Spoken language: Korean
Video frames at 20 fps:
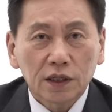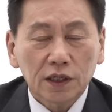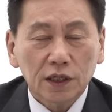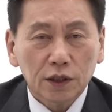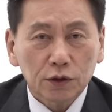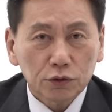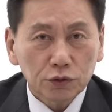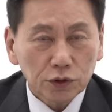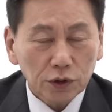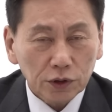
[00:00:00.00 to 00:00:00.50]
예,
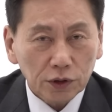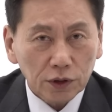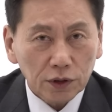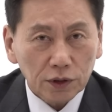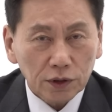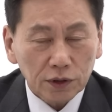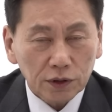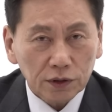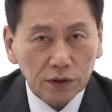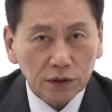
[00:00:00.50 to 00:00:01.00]

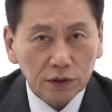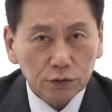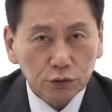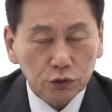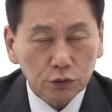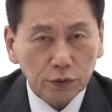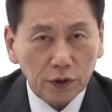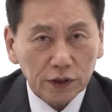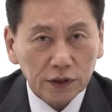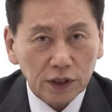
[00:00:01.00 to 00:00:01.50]
윤석열
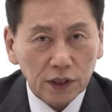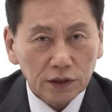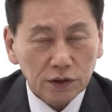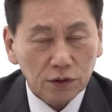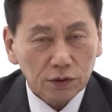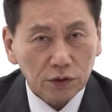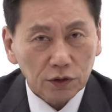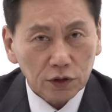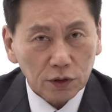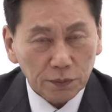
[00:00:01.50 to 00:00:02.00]
후보한테
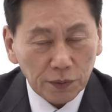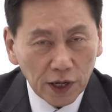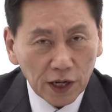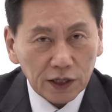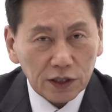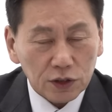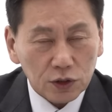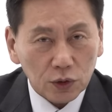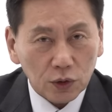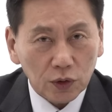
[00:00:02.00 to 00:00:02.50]
정권을
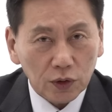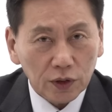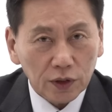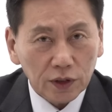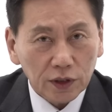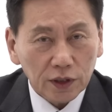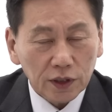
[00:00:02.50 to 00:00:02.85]
빼앗기죠.